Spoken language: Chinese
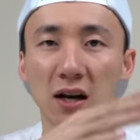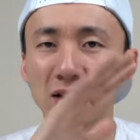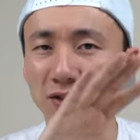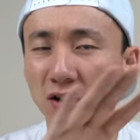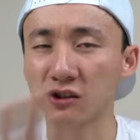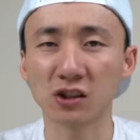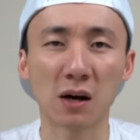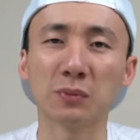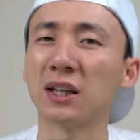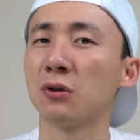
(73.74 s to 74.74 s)
还当时
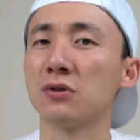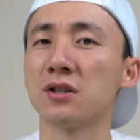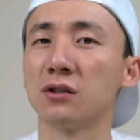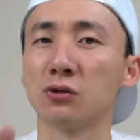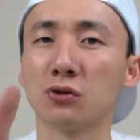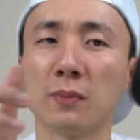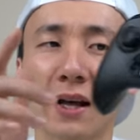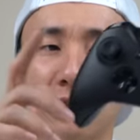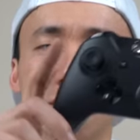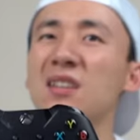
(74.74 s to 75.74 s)
还不带游戏的时候就买，
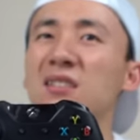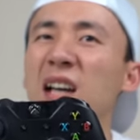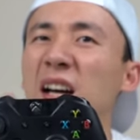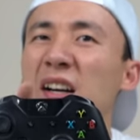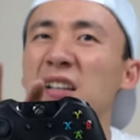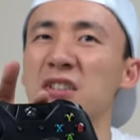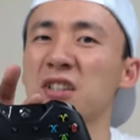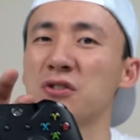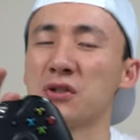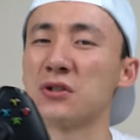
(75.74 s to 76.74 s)
太黑了，
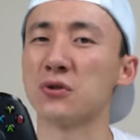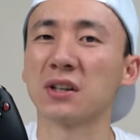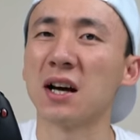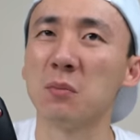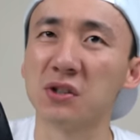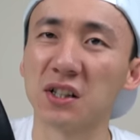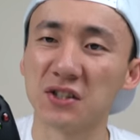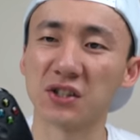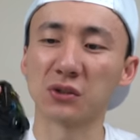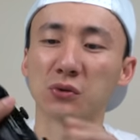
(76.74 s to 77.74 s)
也也许看不是
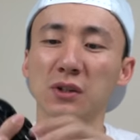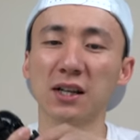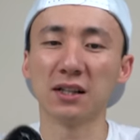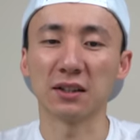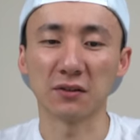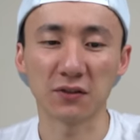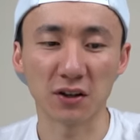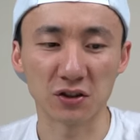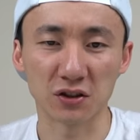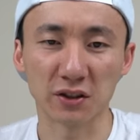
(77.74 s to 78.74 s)
很清楚，嗯，放
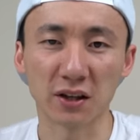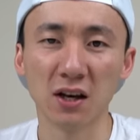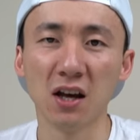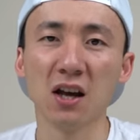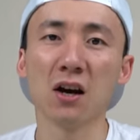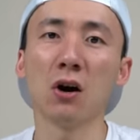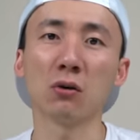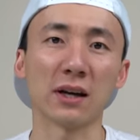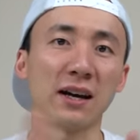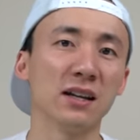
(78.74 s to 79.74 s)
在这里。
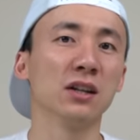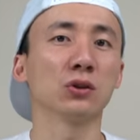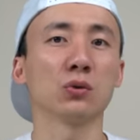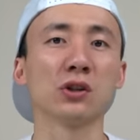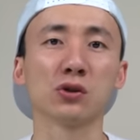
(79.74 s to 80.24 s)
后来推